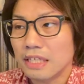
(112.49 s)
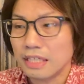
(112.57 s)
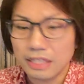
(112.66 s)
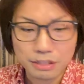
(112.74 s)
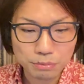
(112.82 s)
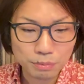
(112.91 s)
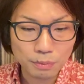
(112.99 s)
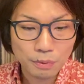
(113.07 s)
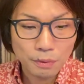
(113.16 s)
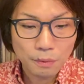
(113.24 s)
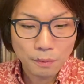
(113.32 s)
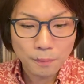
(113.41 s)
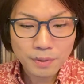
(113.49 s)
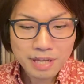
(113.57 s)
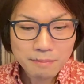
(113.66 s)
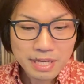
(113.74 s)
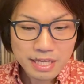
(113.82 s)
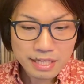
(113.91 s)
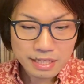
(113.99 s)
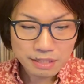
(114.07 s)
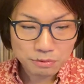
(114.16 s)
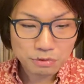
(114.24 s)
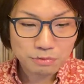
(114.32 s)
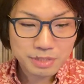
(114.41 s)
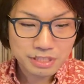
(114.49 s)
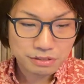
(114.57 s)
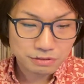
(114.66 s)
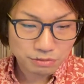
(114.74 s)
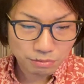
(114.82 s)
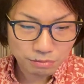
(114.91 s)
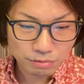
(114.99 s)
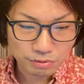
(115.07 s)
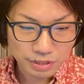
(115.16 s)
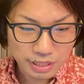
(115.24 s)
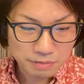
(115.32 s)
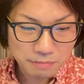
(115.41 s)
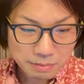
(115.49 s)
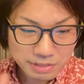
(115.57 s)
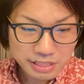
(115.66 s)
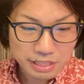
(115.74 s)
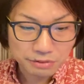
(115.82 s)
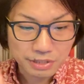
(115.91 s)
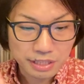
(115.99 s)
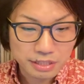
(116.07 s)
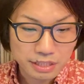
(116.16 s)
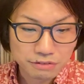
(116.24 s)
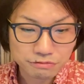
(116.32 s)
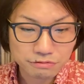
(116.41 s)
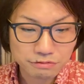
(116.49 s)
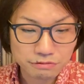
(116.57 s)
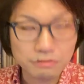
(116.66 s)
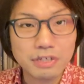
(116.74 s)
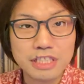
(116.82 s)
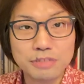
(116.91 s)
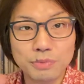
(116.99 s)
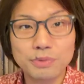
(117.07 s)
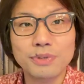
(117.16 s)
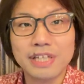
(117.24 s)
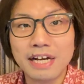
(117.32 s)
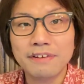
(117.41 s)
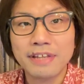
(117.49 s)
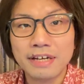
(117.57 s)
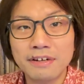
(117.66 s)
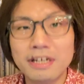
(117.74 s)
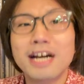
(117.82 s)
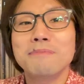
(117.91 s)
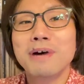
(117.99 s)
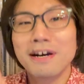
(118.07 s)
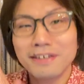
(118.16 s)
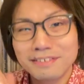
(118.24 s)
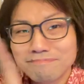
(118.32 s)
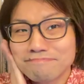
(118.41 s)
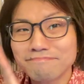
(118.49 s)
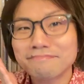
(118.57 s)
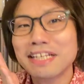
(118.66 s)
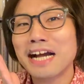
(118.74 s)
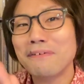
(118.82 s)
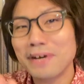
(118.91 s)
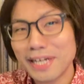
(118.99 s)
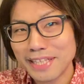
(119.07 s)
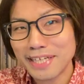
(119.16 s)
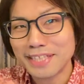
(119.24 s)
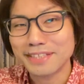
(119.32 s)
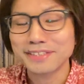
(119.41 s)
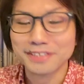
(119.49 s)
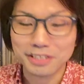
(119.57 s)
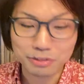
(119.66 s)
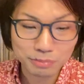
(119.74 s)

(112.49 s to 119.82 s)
えっ、ー、と、お名前お呼びするところで、まあ皆さんとやっていくのはいつも通りかな、かま、変わらないんですけど